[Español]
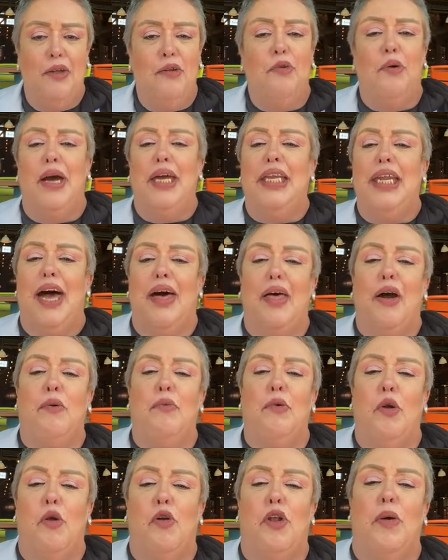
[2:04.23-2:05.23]
No hay nada
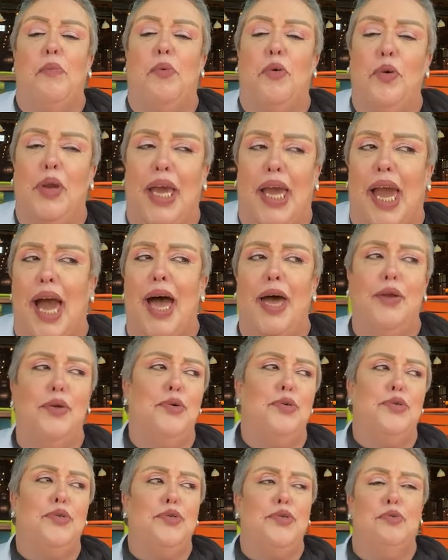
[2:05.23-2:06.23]
como los
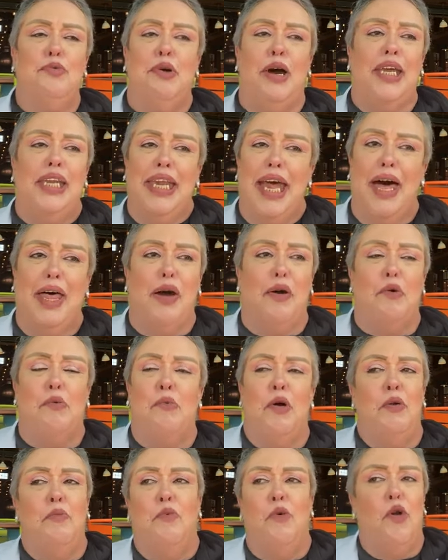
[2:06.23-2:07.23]
republicanos, no hay nada
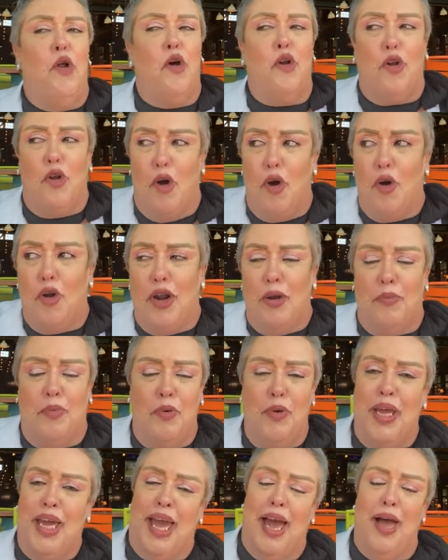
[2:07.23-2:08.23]
como el muro rojo
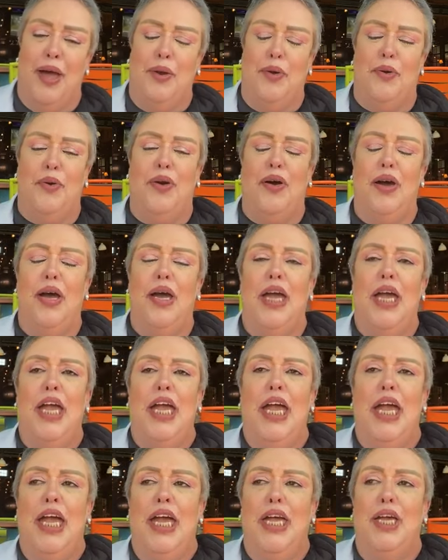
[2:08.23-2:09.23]
republicano.
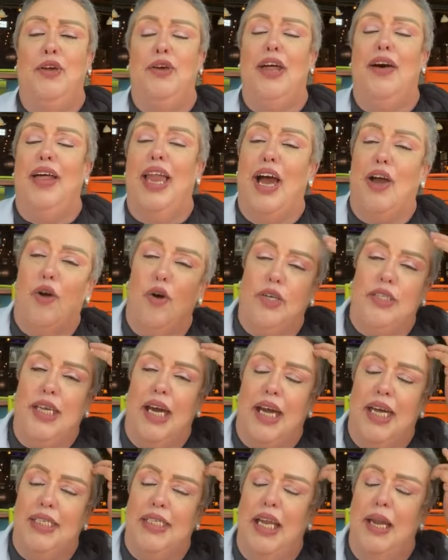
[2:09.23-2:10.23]
Y una de las cosas
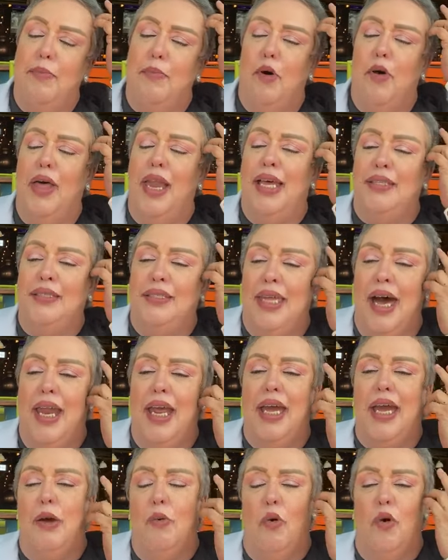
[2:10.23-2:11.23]
que sí le puedo adelantar
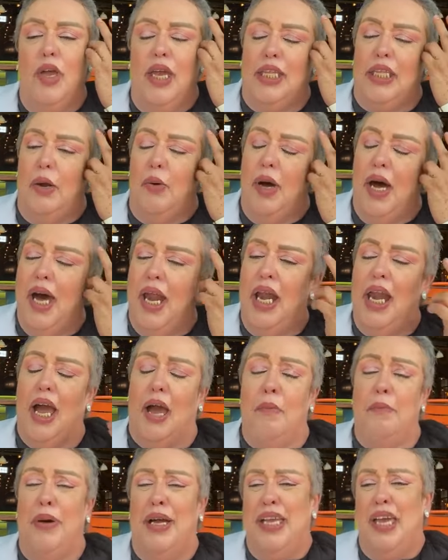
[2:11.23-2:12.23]
es que voy a trabajar en la
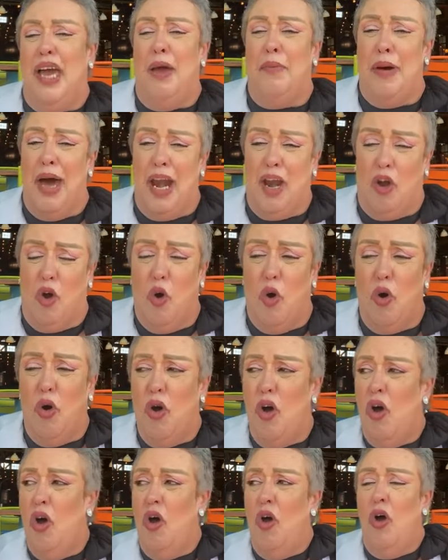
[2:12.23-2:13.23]
campaña de Marco
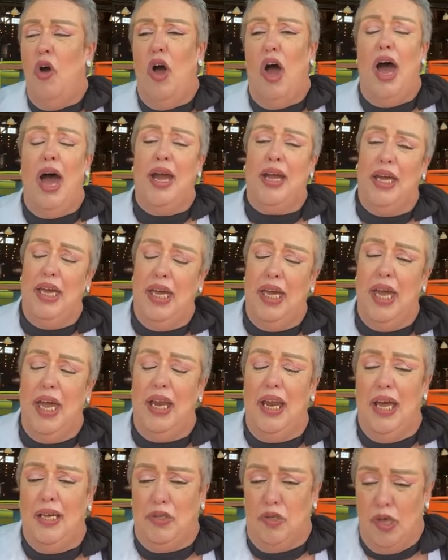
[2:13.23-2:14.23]
aquí
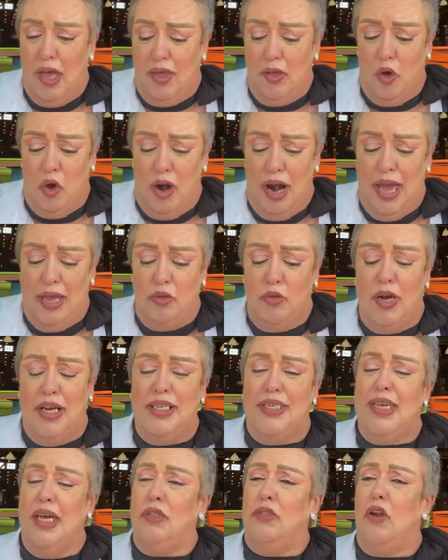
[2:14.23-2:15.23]
en la ciudad de Orlando, en
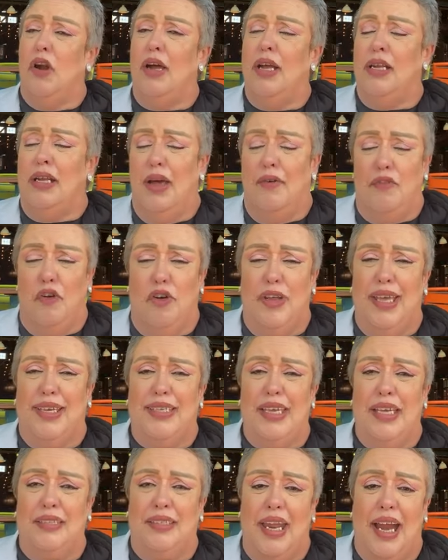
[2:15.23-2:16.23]
el centro, en la Florida
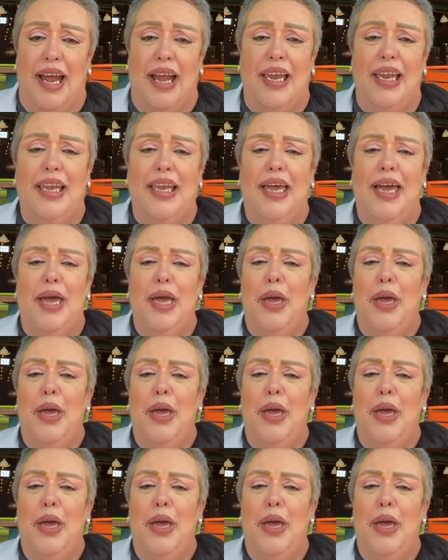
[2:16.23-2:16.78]
Central.